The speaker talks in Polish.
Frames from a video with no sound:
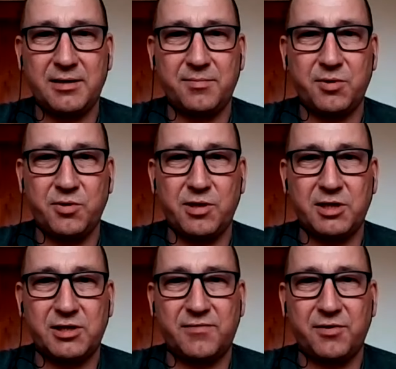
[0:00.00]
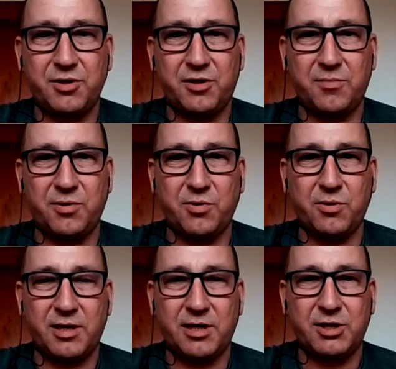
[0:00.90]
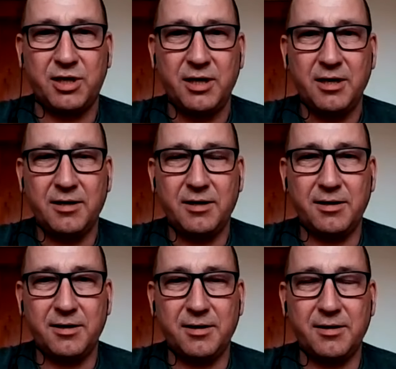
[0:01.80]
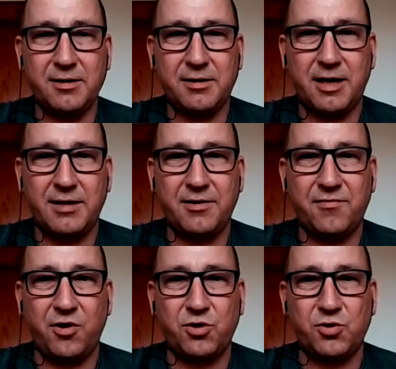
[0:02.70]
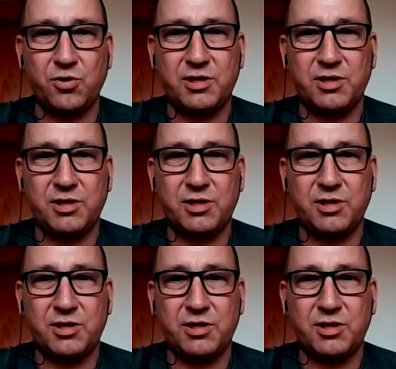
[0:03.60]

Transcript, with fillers: były nasz zawodnik i były nasz y, trener Wojtku.